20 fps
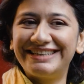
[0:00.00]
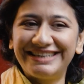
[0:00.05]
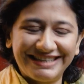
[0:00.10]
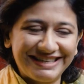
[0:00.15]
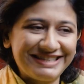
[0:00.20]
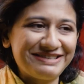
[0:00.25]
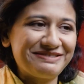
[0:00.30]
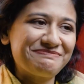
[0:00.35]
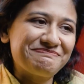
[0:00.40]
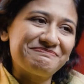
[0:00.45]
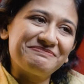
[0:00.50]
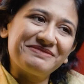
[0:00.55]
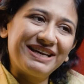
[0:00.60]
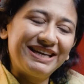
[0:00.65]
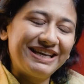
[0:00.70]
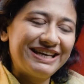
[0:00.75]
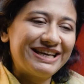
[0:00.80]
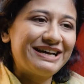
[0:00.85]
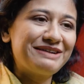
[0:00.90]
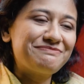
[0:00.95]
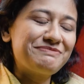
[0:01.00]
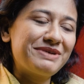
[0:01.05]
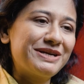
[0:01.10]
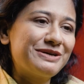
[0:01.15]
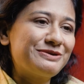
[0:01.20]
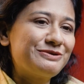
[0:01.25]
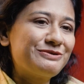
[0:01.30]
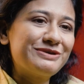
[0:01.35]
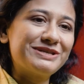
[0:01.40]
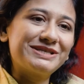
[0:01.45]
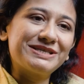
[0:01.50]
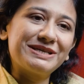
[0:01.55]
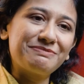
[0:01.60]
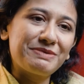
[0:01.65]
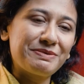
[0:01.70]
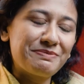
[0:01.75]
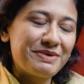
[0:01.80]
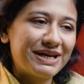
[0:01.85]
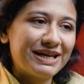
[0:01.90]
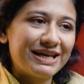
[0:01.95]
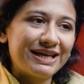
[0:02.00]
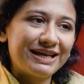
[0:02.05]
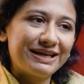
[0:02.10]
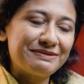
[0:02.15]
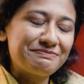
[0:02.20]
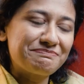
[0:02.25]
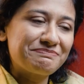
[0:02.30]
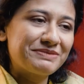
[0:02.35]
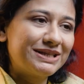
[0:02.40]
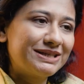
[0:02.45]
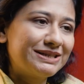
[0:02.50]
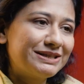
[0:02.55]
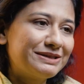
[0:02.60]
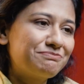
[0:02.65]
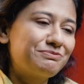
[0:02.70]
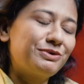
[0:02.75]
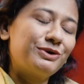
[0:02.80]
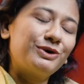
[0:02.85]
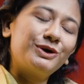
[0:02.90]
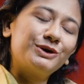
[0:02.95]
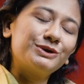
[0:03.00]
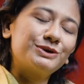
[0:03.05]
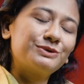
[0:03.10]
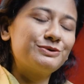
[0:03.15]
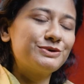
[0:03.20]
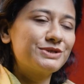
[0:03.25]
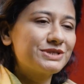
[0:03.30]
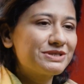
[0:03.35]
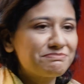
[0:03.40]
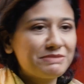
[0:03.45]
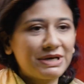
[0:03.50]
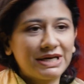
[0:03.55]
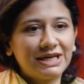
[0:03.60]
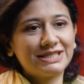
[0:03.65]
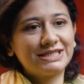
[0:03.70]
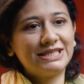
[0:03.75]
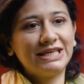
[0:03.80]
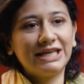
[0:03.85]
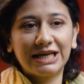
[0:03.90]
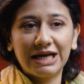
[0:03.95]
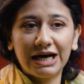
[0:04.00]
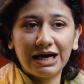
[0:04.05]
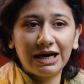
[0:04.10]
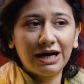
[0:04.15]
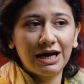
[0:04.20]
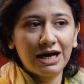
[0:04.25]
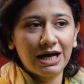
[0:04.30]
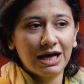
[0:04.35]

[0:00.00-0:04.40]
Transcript: डी लिया मैंने होल में मैंने बहुत कुछ मैंने सीखा